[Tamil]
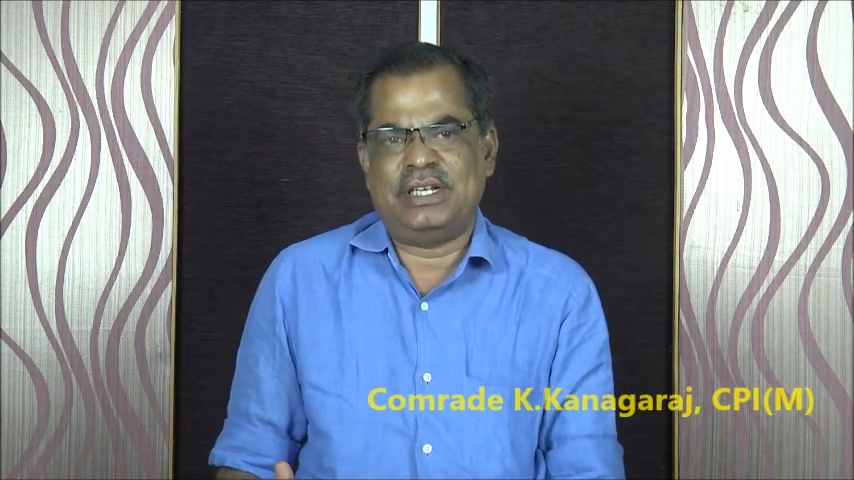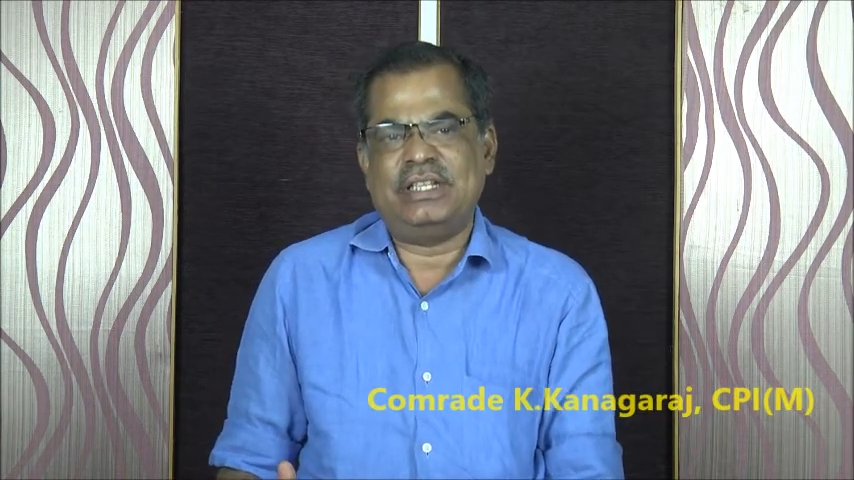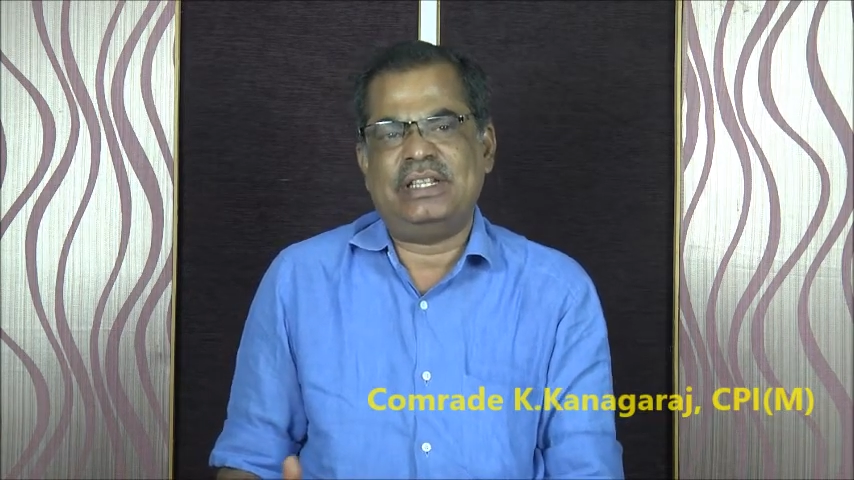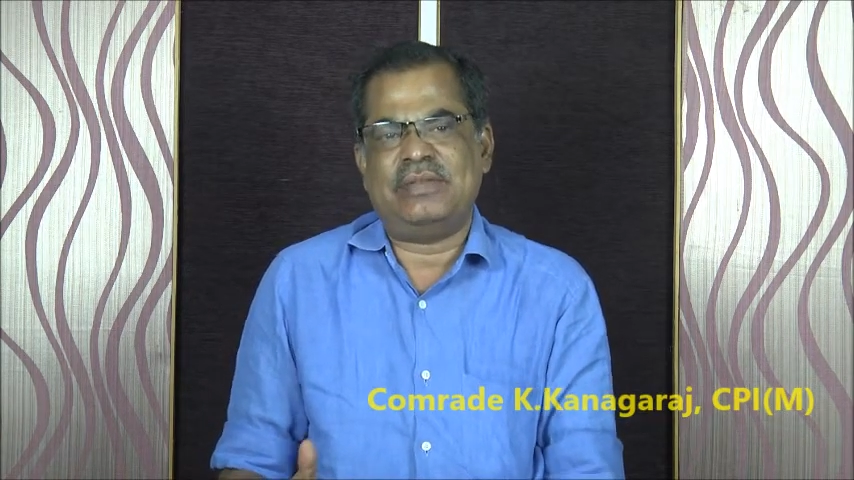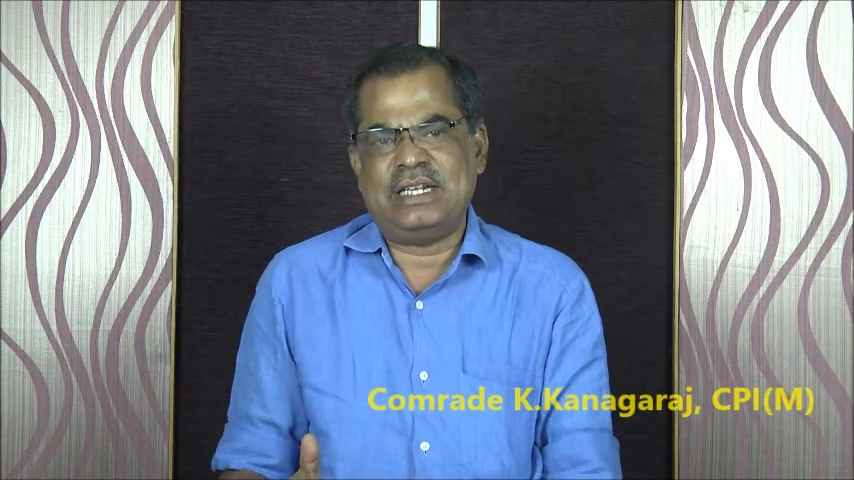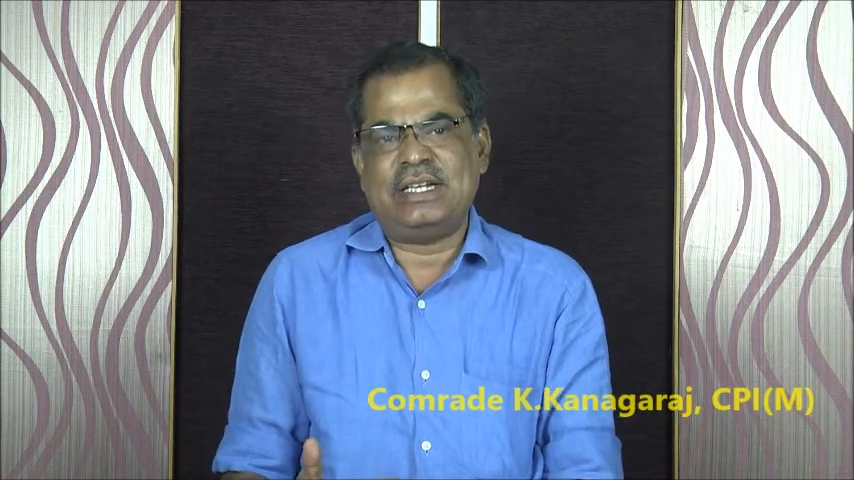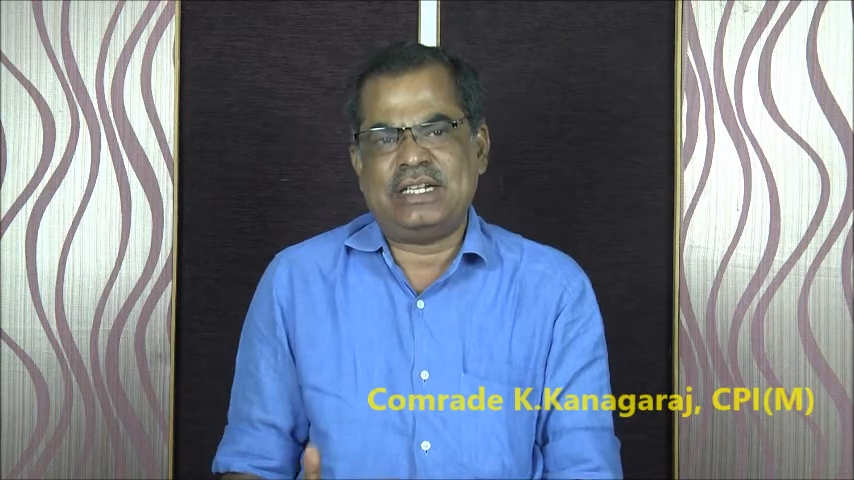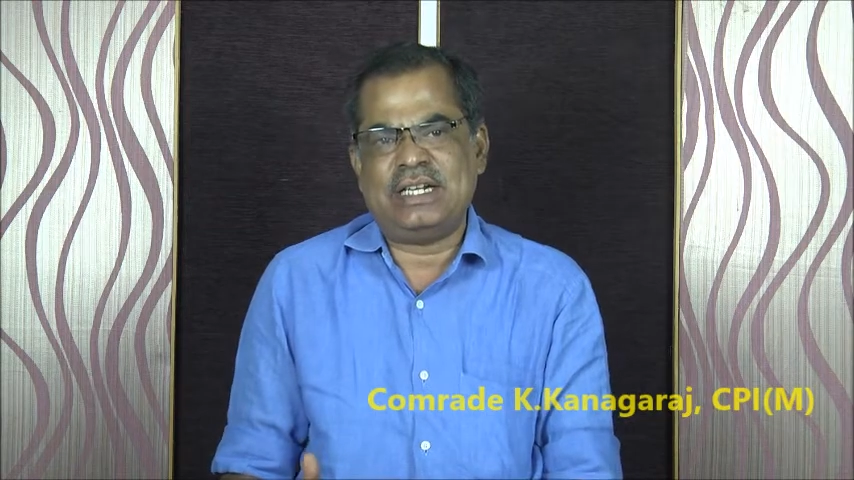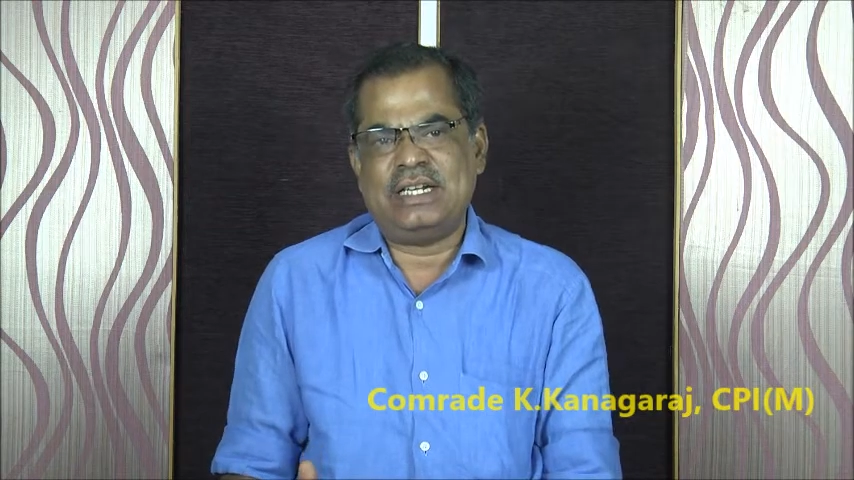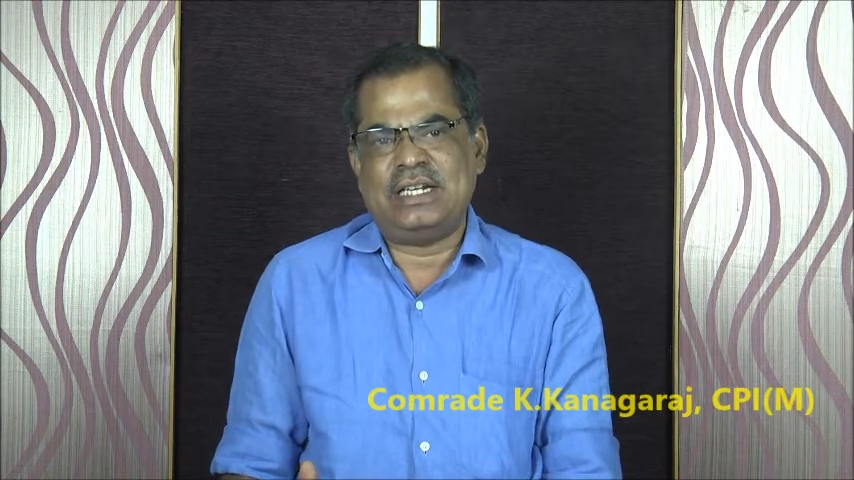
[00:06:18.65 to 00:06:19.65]
இந்த
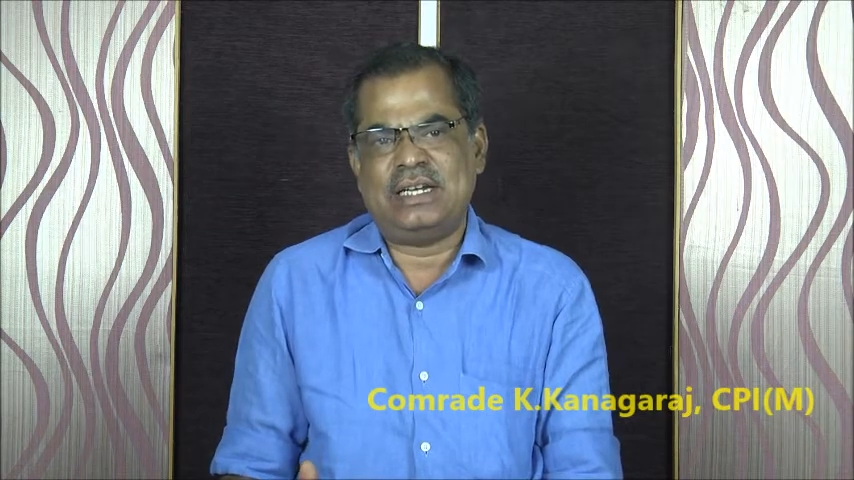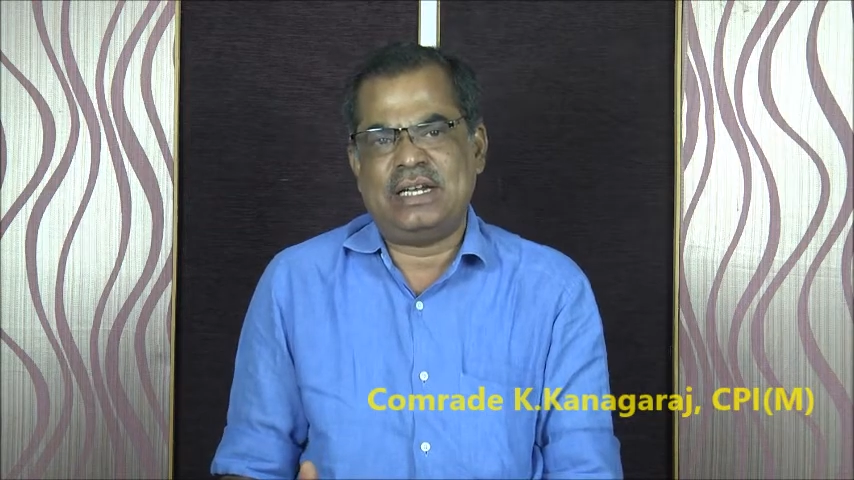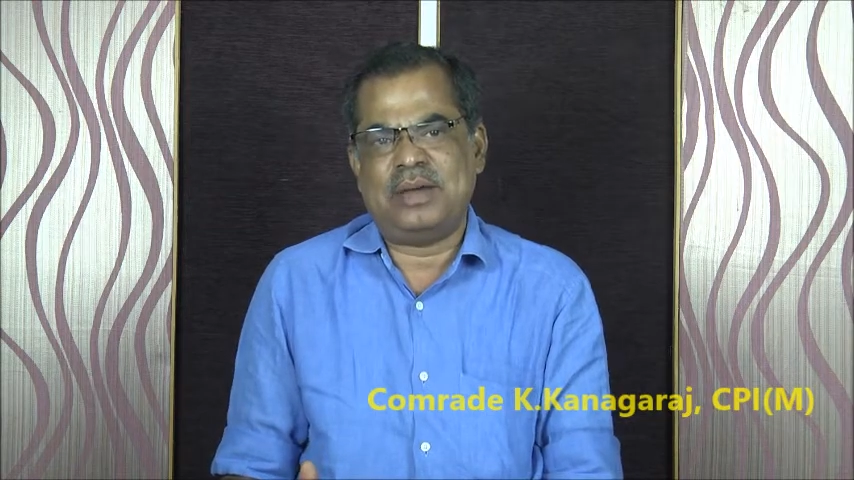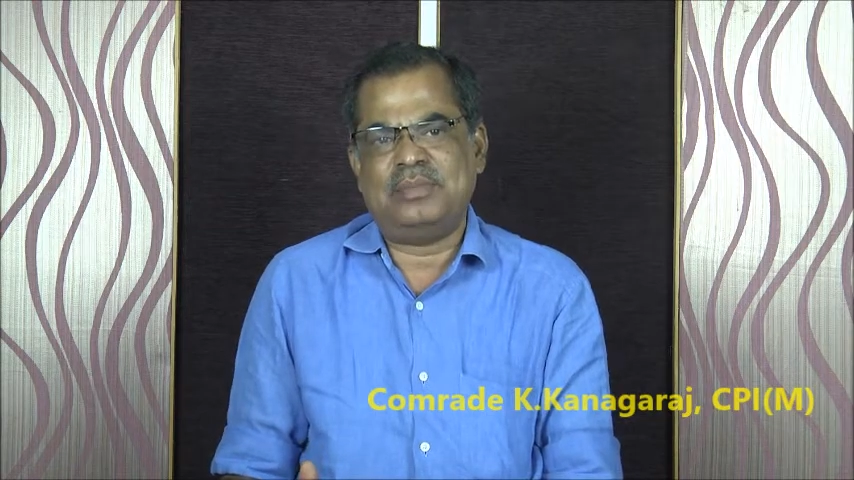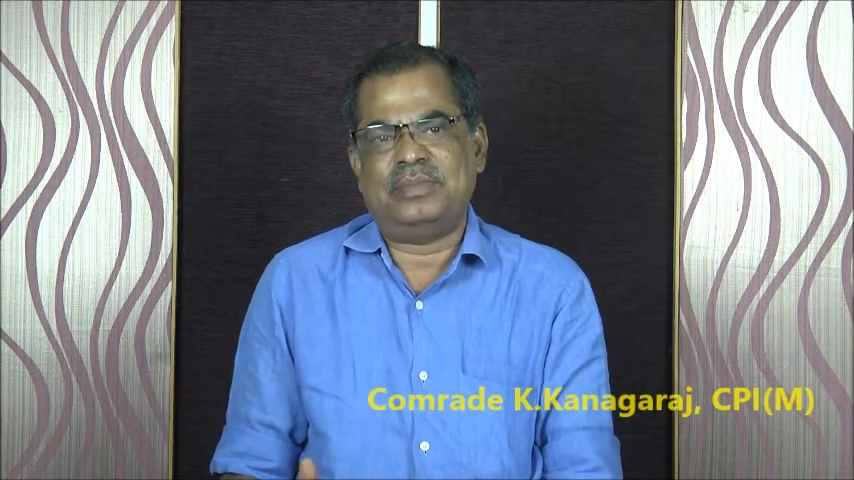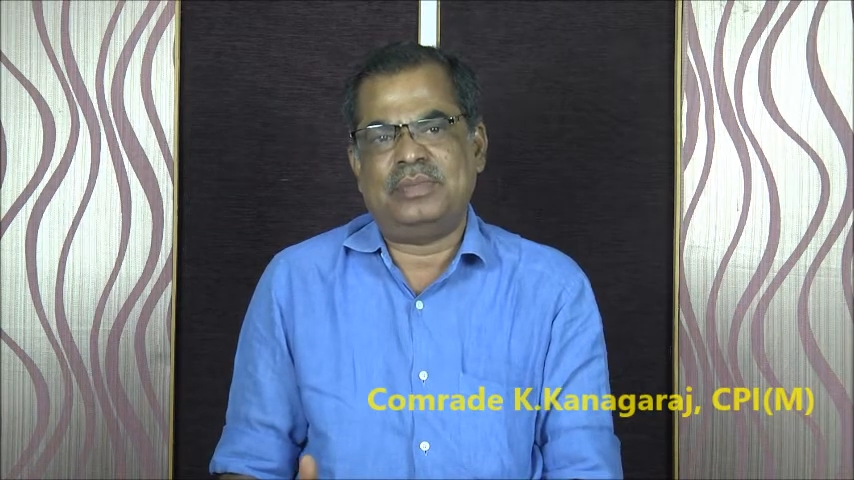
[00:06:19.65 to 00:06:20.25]
வழக்குகளிலெல்லாம்